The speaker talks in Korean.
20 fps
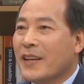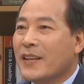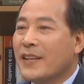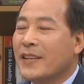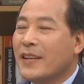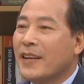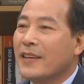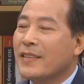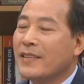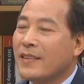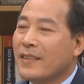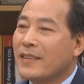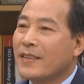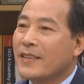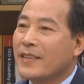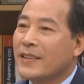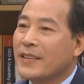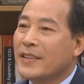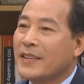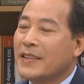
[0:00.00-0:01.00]

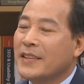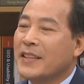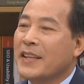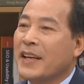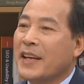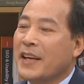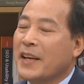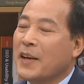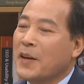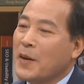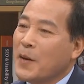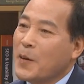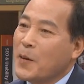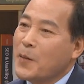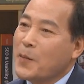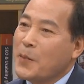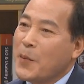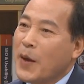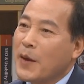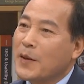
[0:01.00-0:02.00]
그래서 그걸 이제
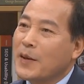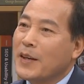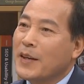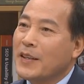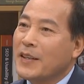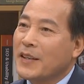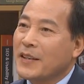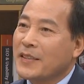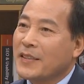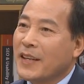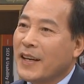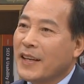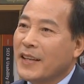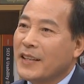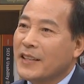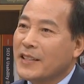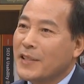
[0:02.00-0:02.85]
100년의 역사,